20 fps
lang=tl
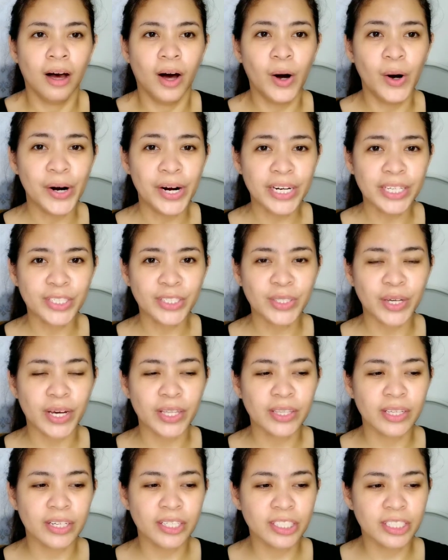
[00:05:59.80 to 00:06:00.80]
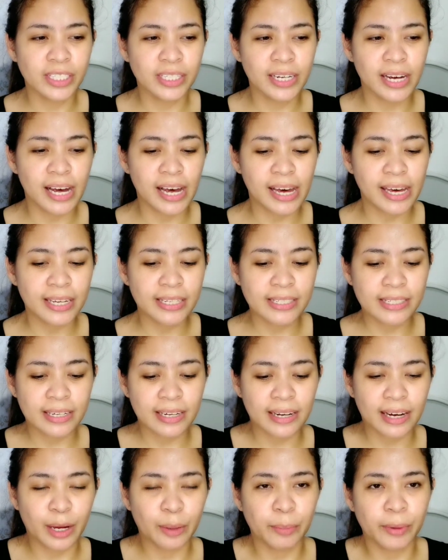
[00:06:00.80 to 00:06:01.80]
Alright, so ito na siya guys.
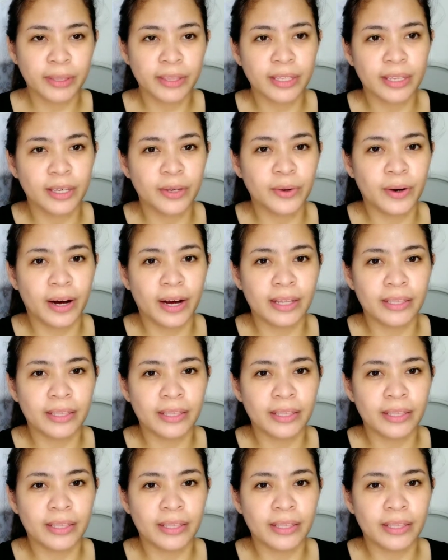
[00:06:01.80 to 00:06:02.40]
Nakakabit na yung